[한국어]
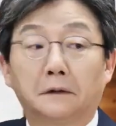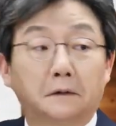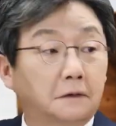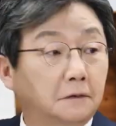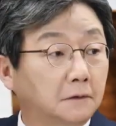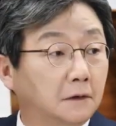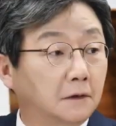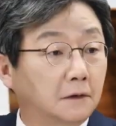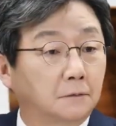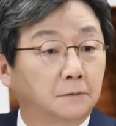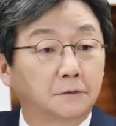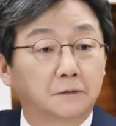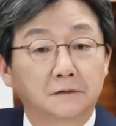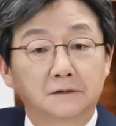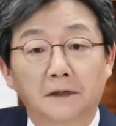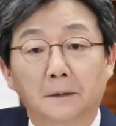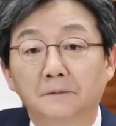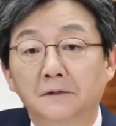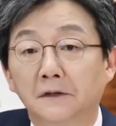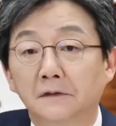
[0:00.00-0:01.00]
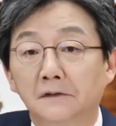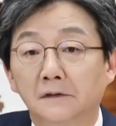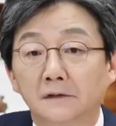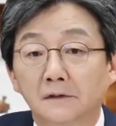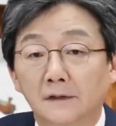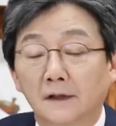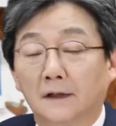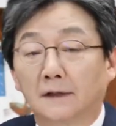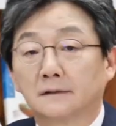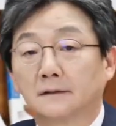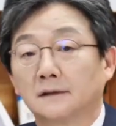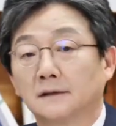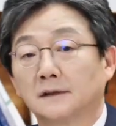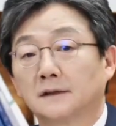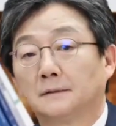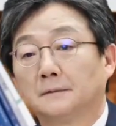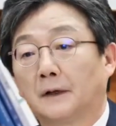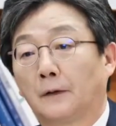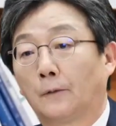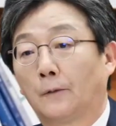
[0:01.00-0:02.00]
예컨대 여러분들 삼성전자 같은
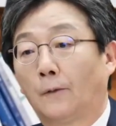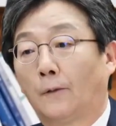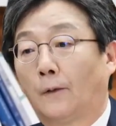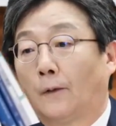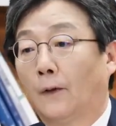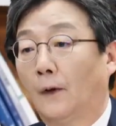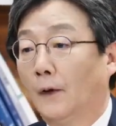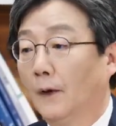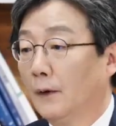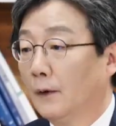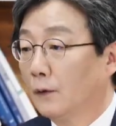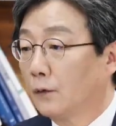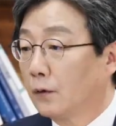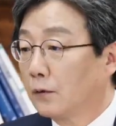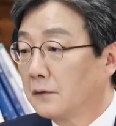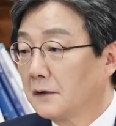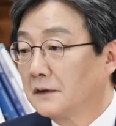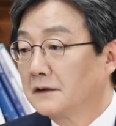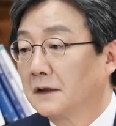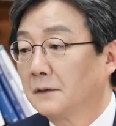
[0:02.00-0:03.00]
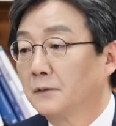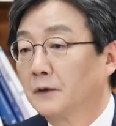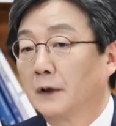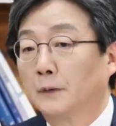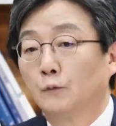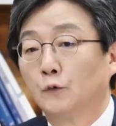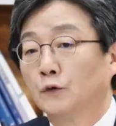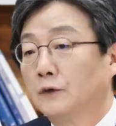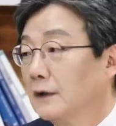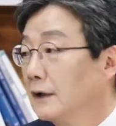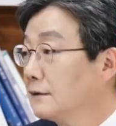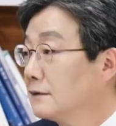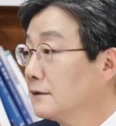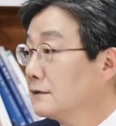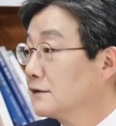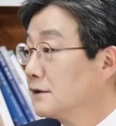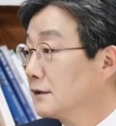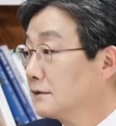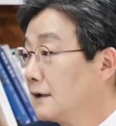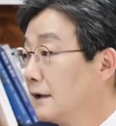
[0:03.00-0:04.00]
기업하고 코로나 때문에 문
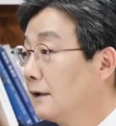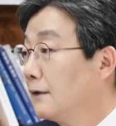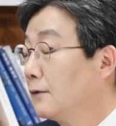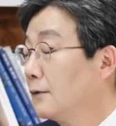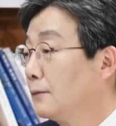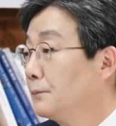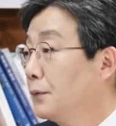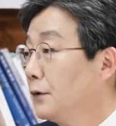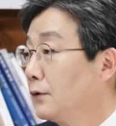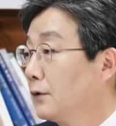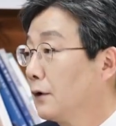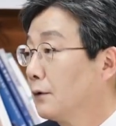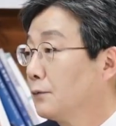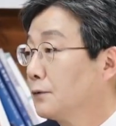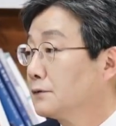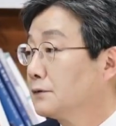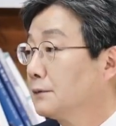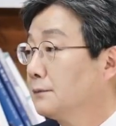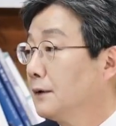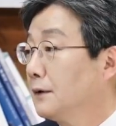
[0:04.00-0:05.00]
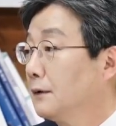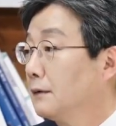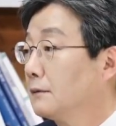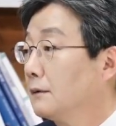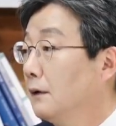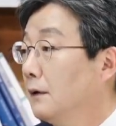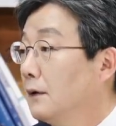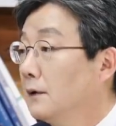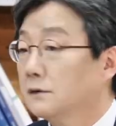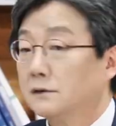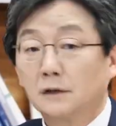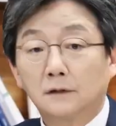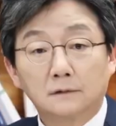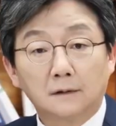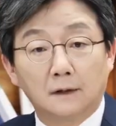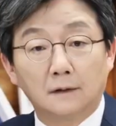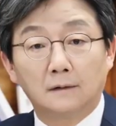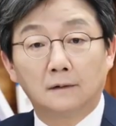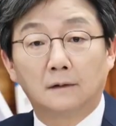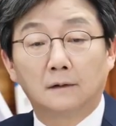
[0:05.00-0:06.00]
닫는 식당하고 비교해 보시면
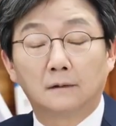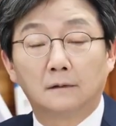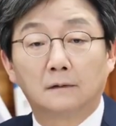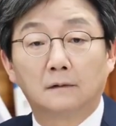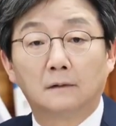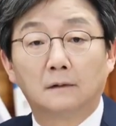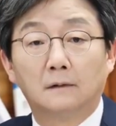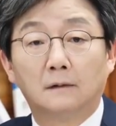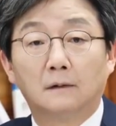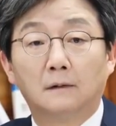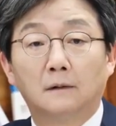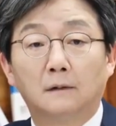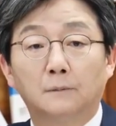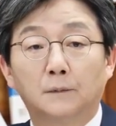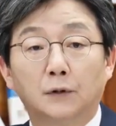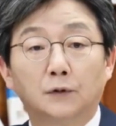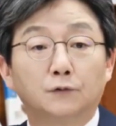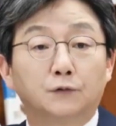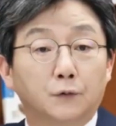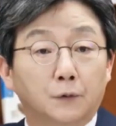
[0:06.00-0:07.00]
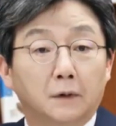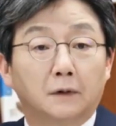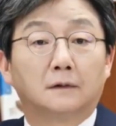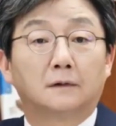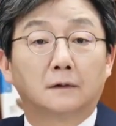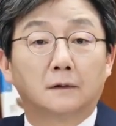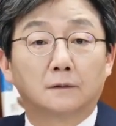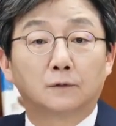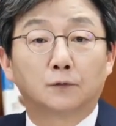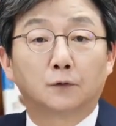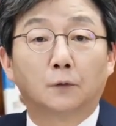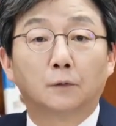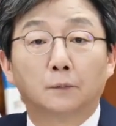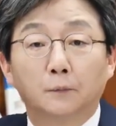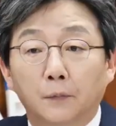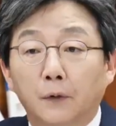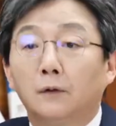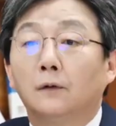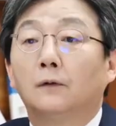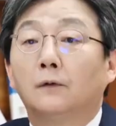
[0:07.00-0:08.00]
식당은 평소에는
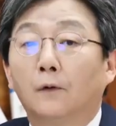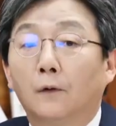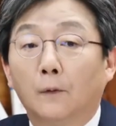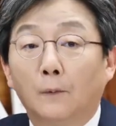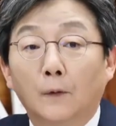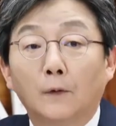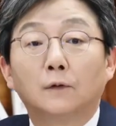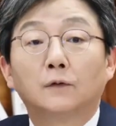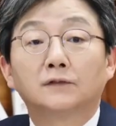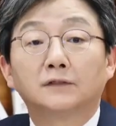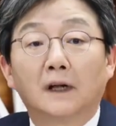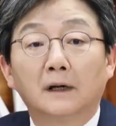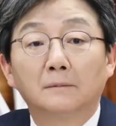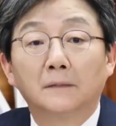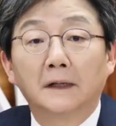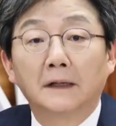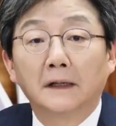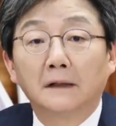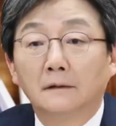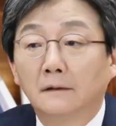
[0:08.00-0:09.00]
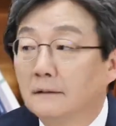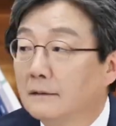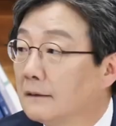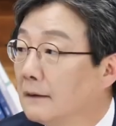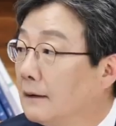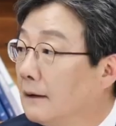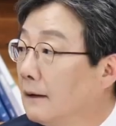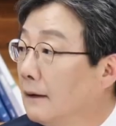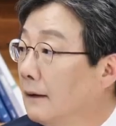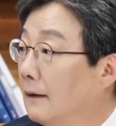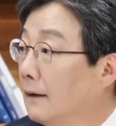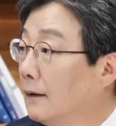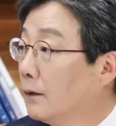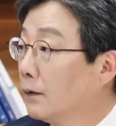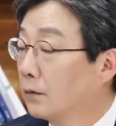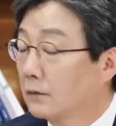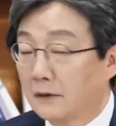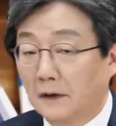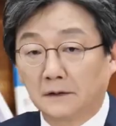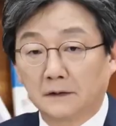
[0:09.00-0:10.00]
돈 벌고 먹고 살만 했는데
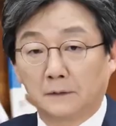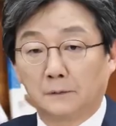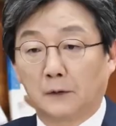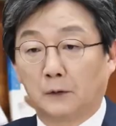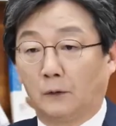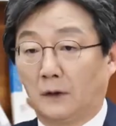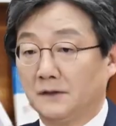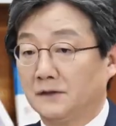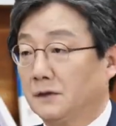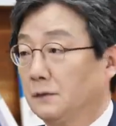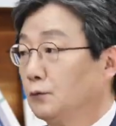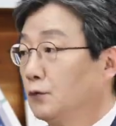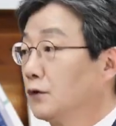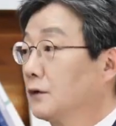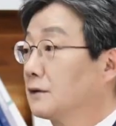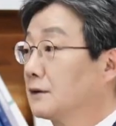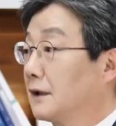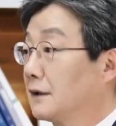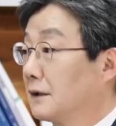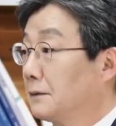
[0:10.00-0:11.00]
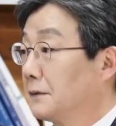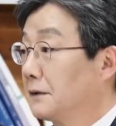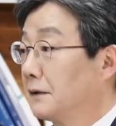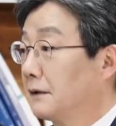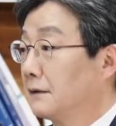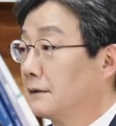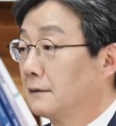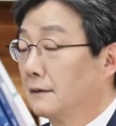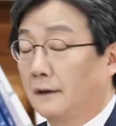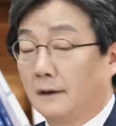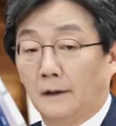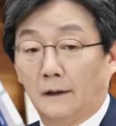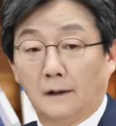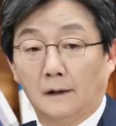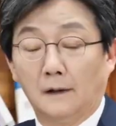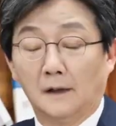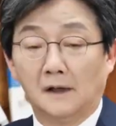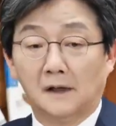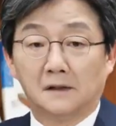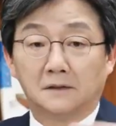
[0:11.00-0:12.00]
코로나 때문에 완전 문을
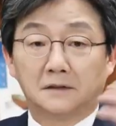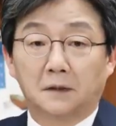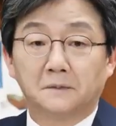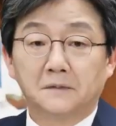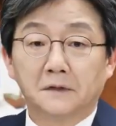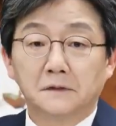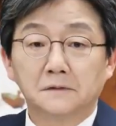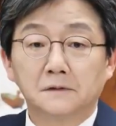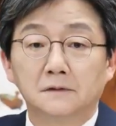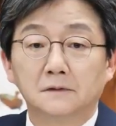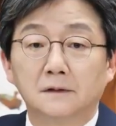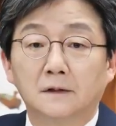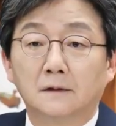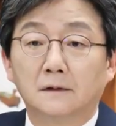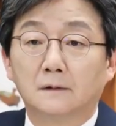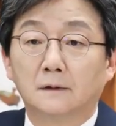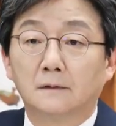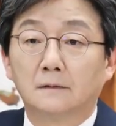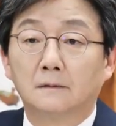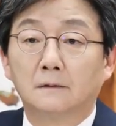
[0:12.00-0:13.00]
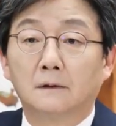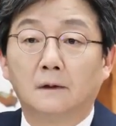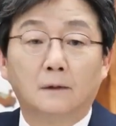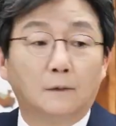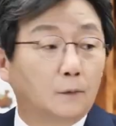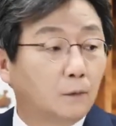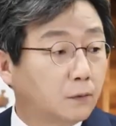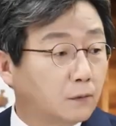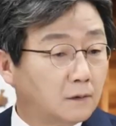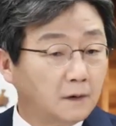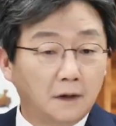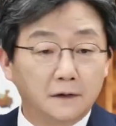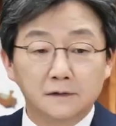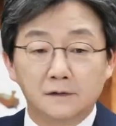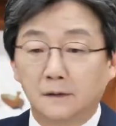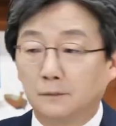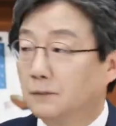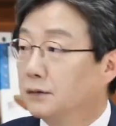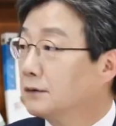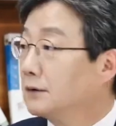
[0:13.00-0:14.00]
닫아버리는데 삼성전자는 코로나
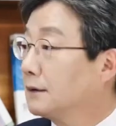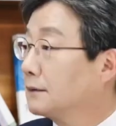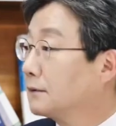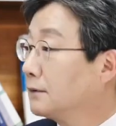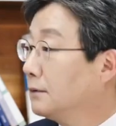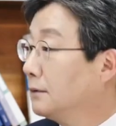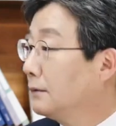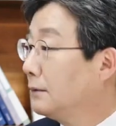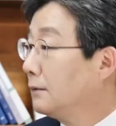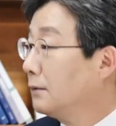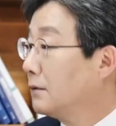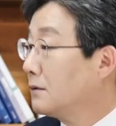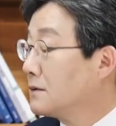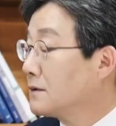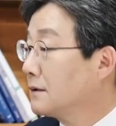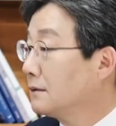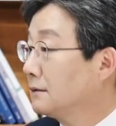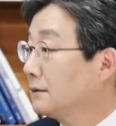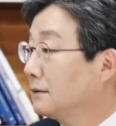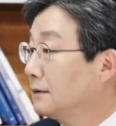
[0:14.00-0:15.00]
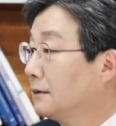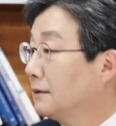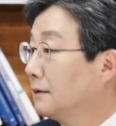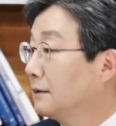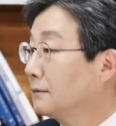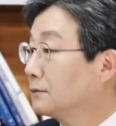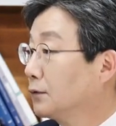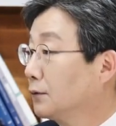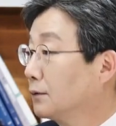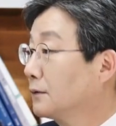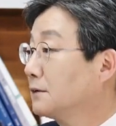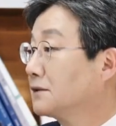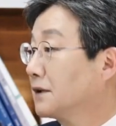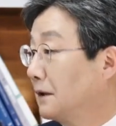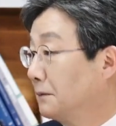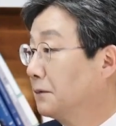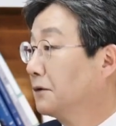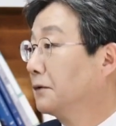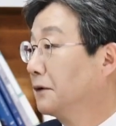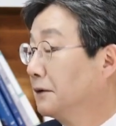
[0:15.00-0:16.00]
이전보다 더 훨씬 더 돈을
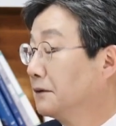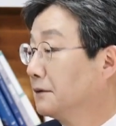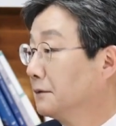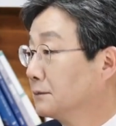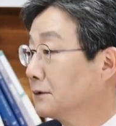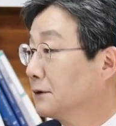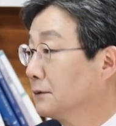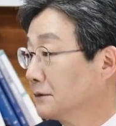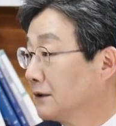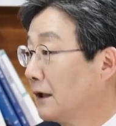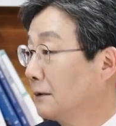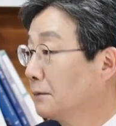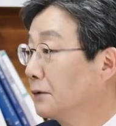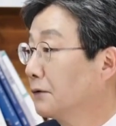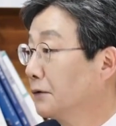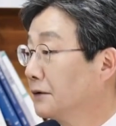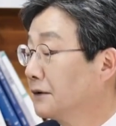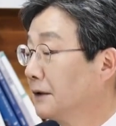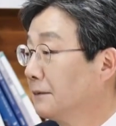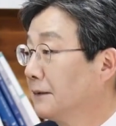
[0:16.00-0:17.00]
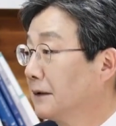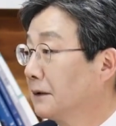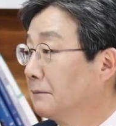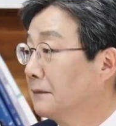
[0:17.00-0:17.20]
잘 벌고, 있, 잘 벌고 있단